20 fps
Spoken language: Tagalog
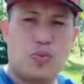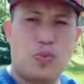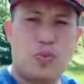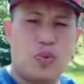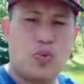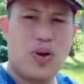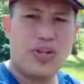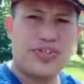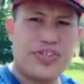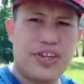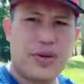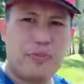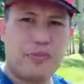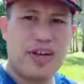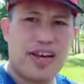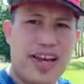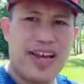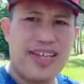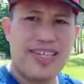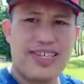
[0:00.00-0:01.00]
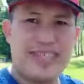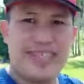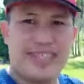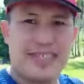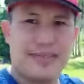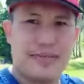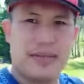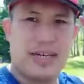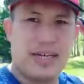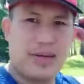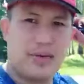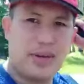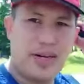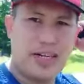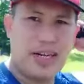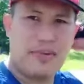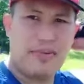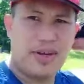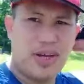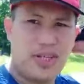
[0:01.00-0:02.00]
What's up guys?
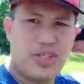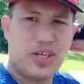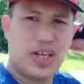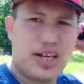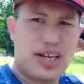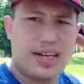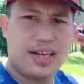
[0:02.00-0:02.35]
welcome my channel